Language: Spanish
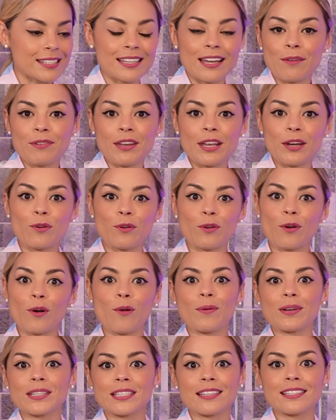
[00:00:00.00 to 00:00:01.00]
a hacer bien o no
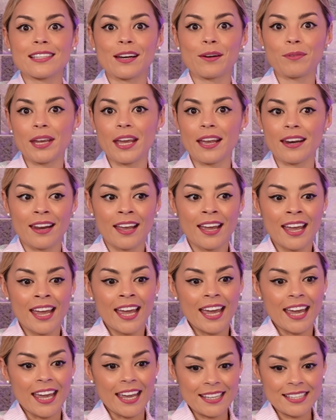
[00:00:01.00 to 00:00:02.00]
lo vas a hacer bien.
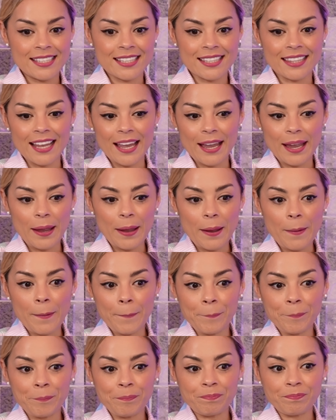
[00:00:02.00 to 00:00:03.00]
Este,
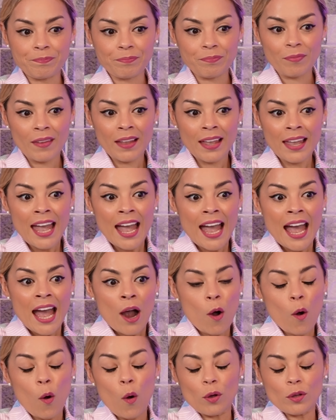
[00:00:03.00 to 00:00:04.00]
mm,
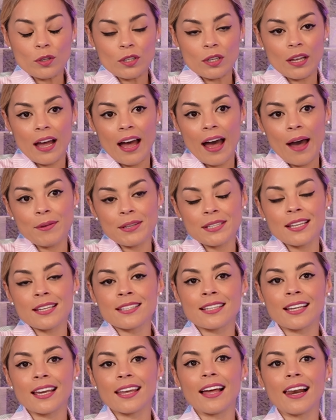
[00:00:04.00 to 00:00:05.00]
o a
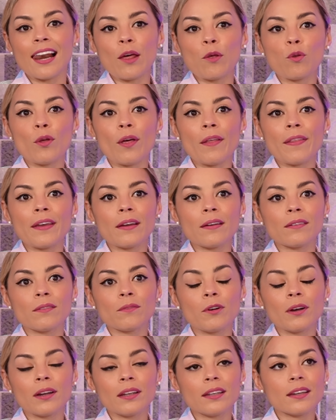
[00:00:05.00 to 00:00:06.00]
veces queda la duda de,
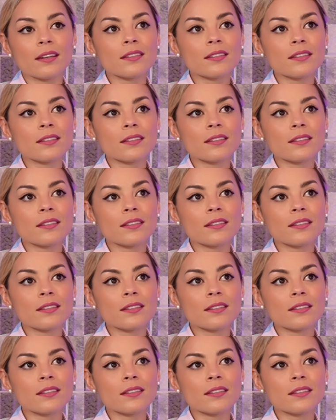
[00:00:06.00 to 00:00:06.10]
güey,